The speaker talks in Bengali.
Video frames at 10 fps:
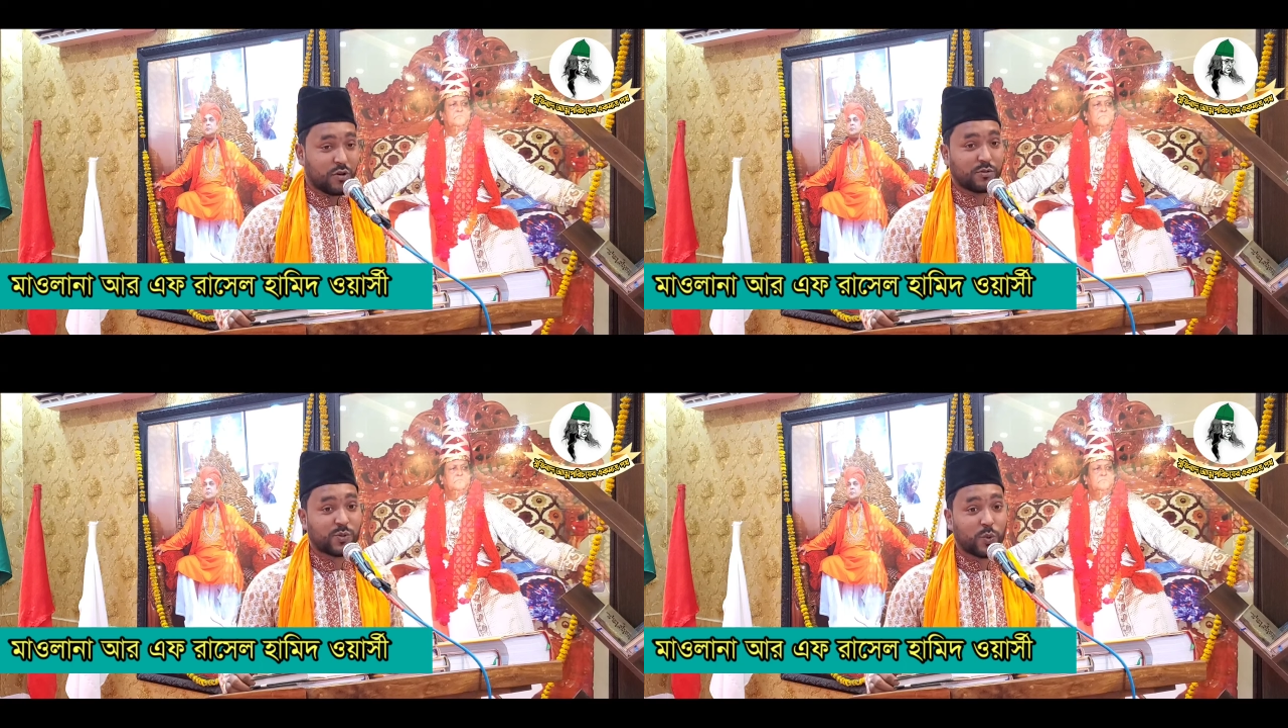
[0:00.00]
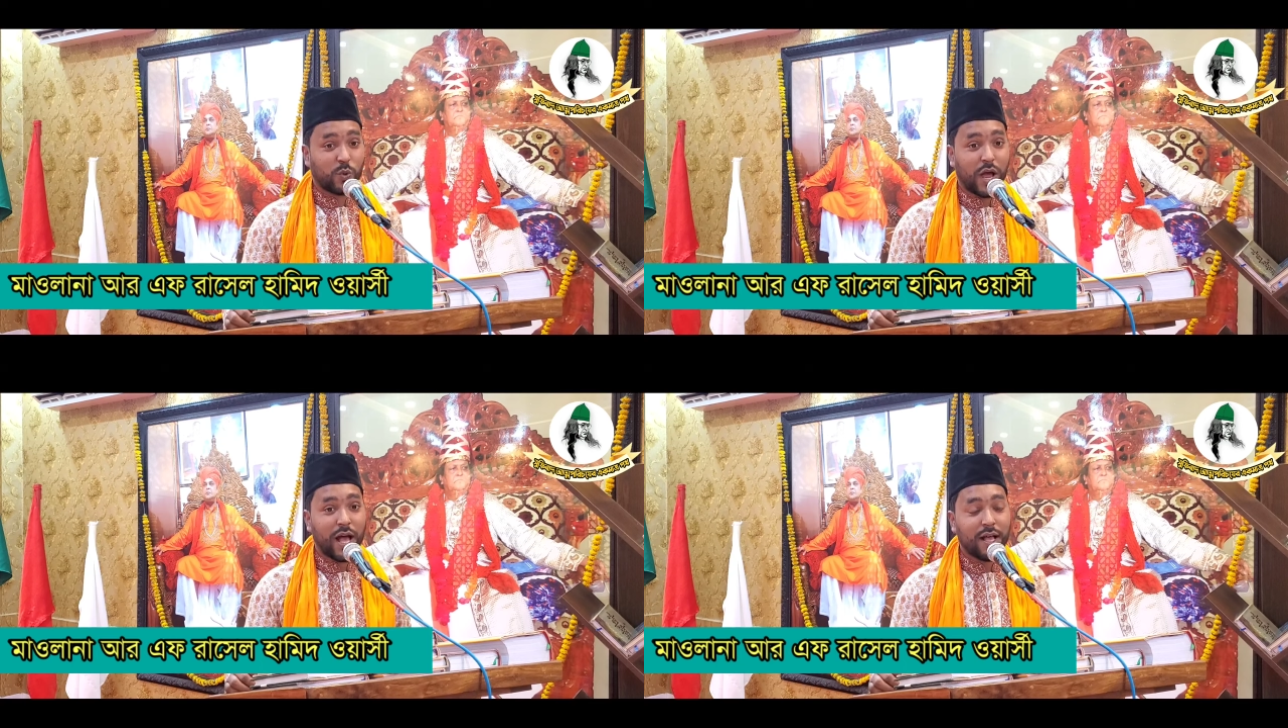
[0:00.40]
নং
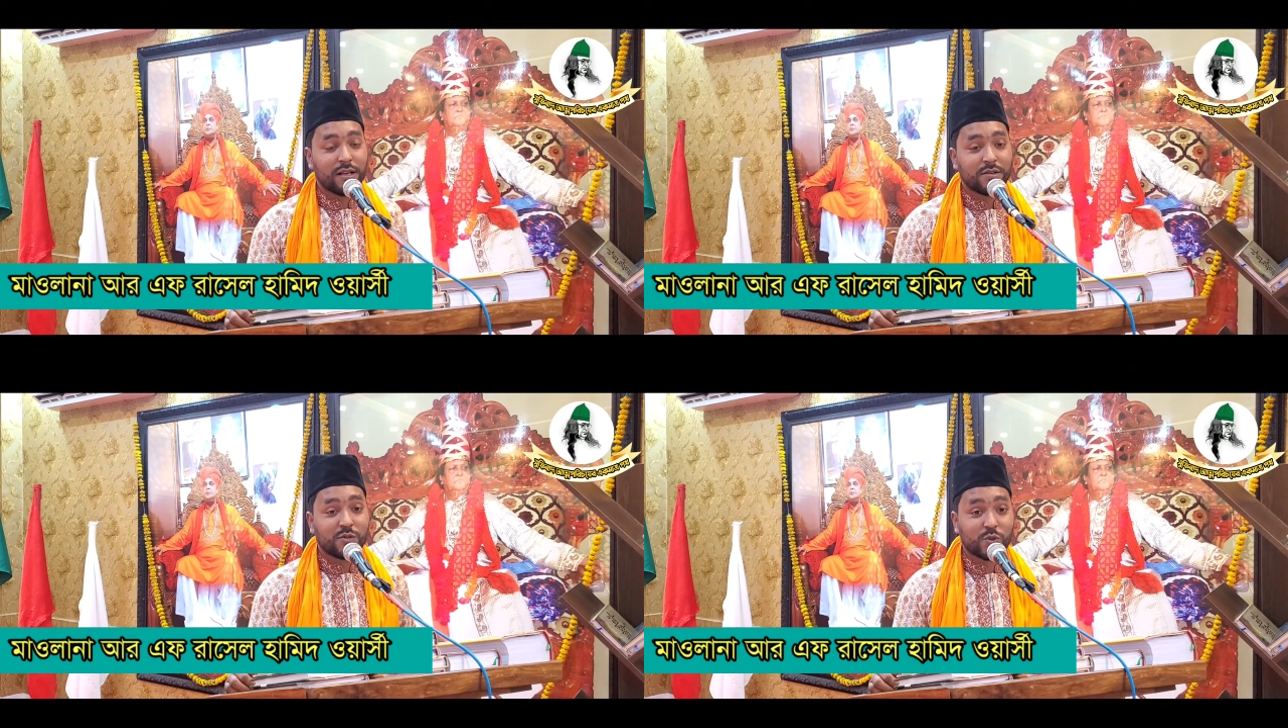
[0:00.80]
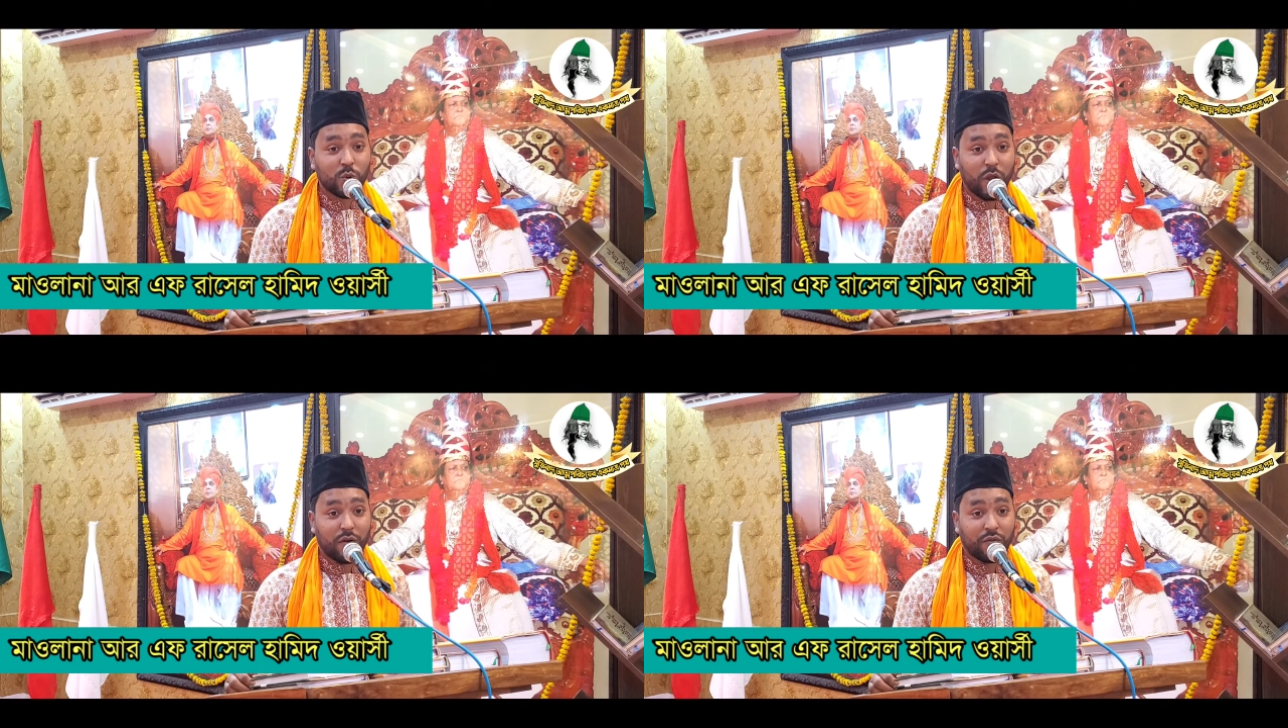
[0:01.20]
সুরা
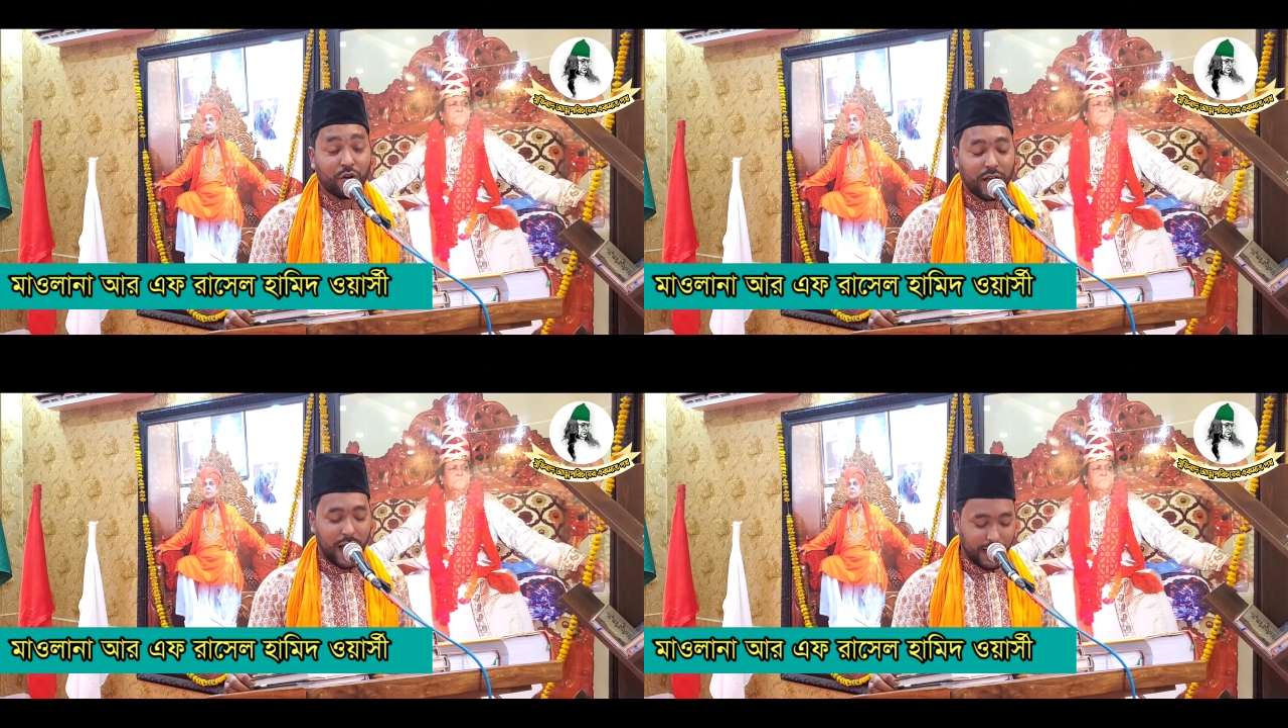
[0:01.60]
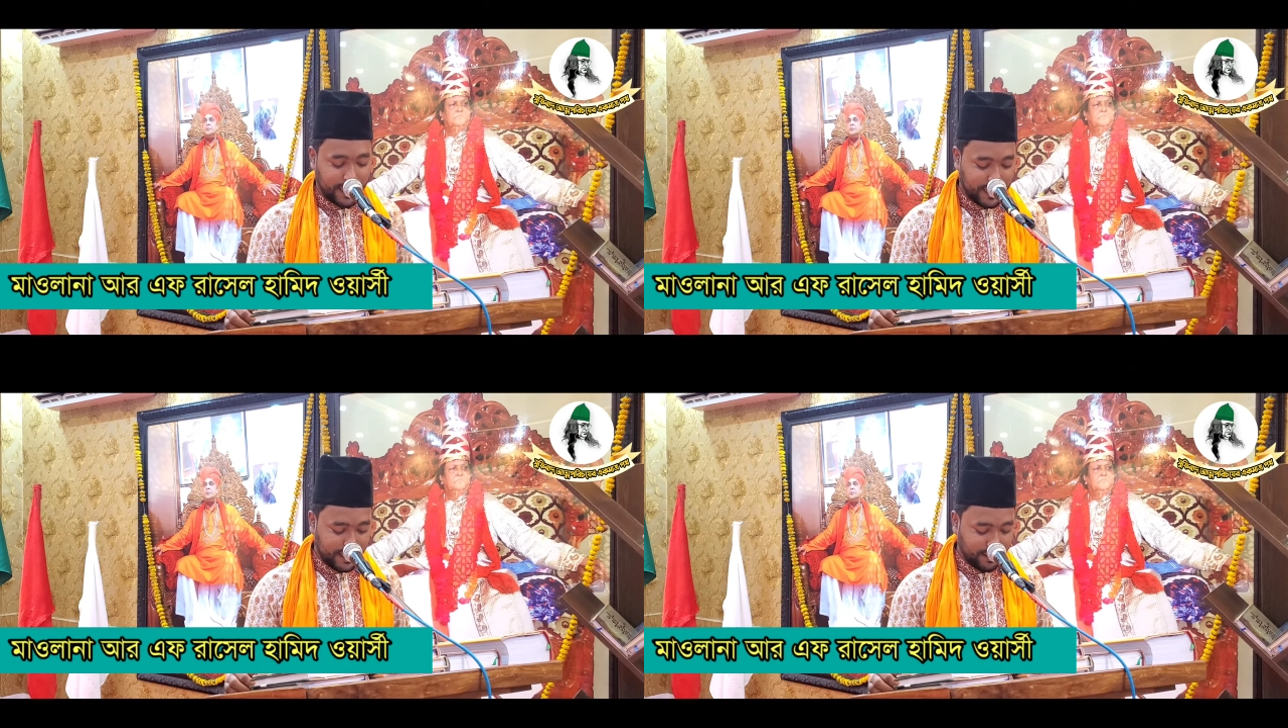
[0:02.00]
সুরা
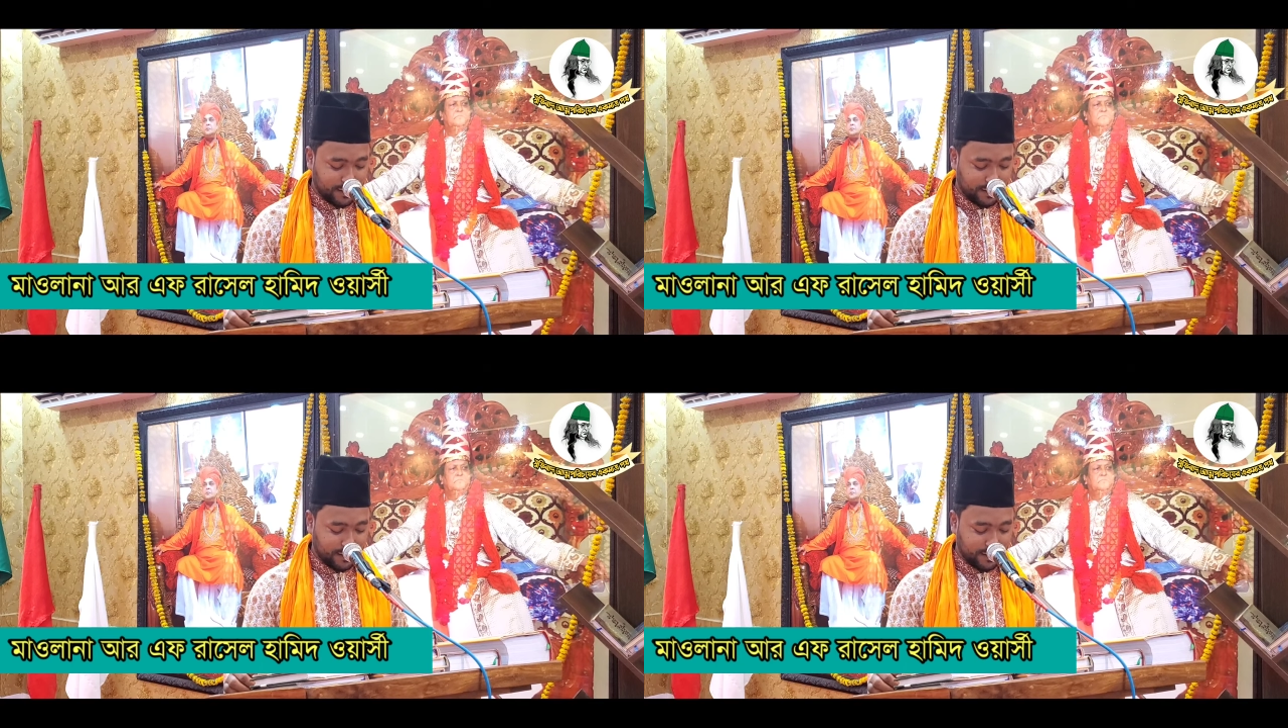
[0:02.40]
ফুরকানের